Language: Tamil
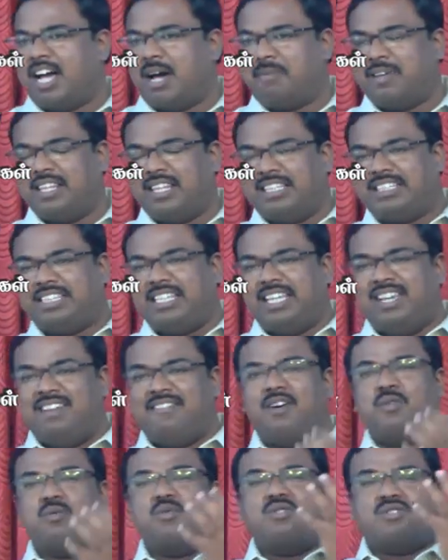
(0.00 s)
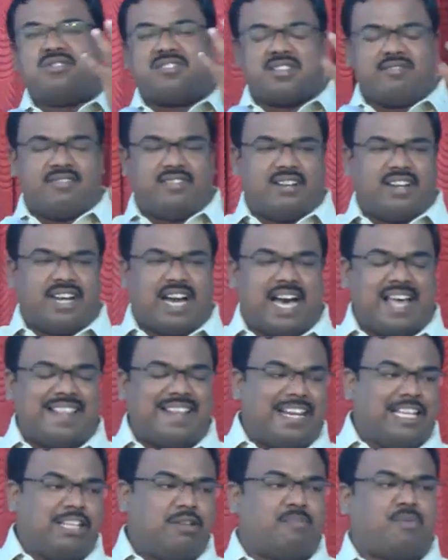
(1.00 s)
அப்போ இந்த ஜீவ ஊற்று
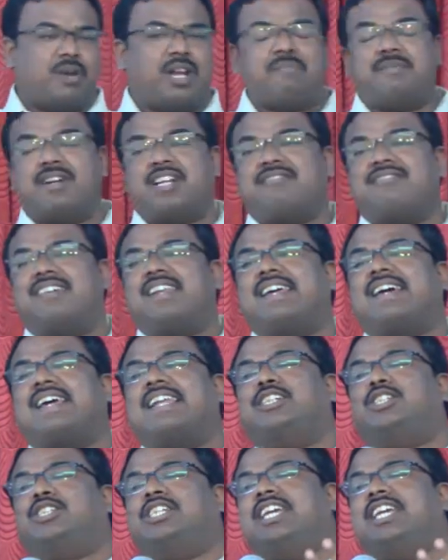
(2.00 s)
அதிலிருந்து புறப்பட்டு வருகிற